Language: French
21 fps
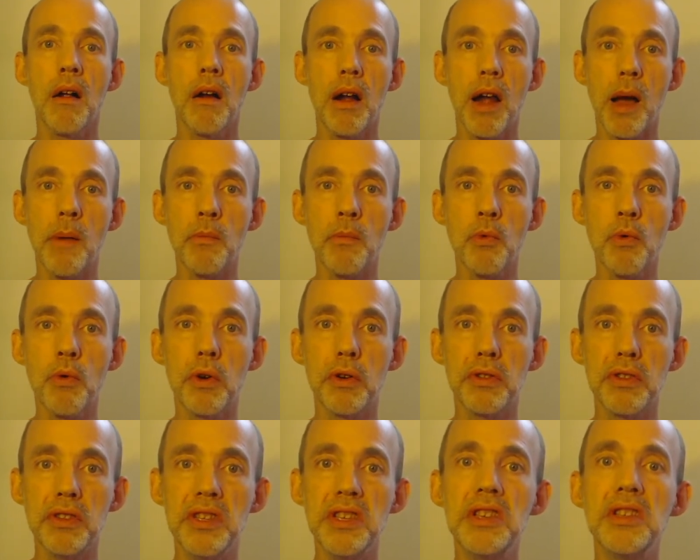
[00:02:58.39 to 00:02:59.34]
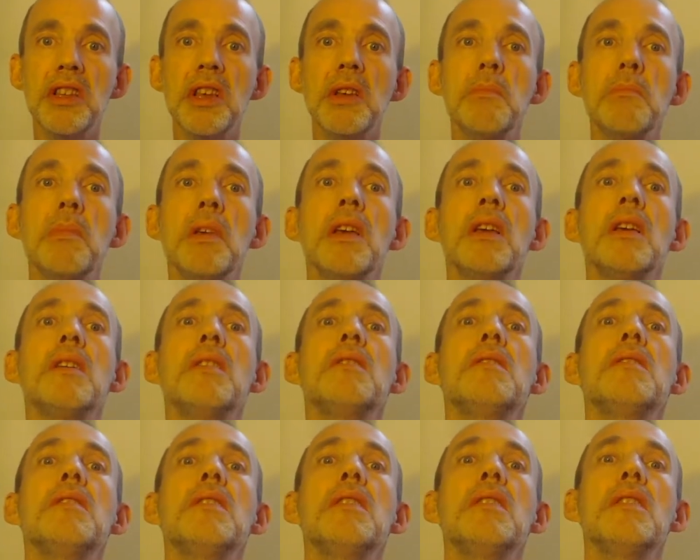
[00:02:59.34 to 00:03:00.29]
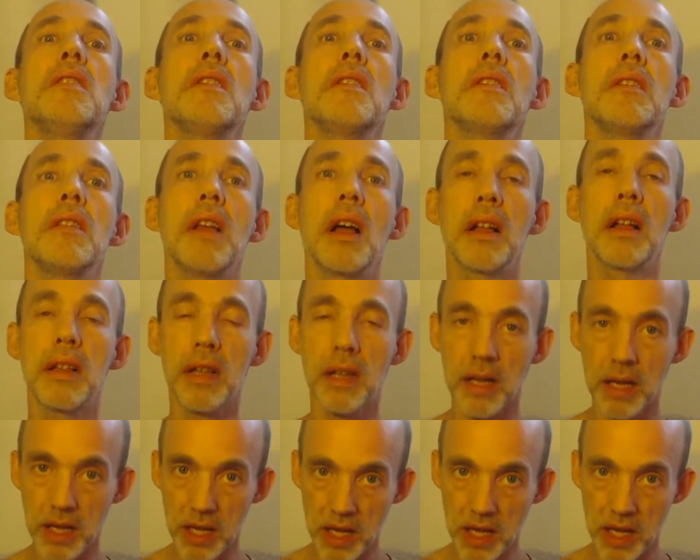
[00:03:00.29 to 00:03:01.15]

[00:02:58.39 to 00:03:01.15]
l'amour, ni d'aimer, ni d'être